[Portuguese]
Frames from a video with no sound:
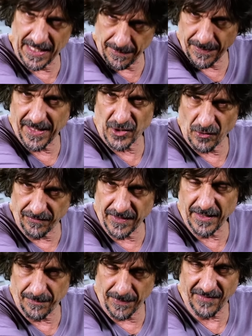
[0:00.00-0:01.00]
aqui para
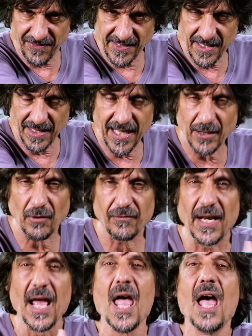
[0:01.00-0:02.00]
resolver, para facilitar a tua
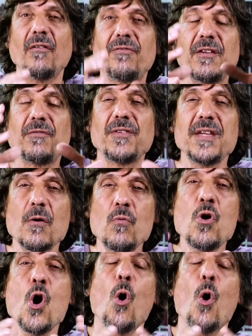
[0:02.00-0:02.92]
vida. Viviam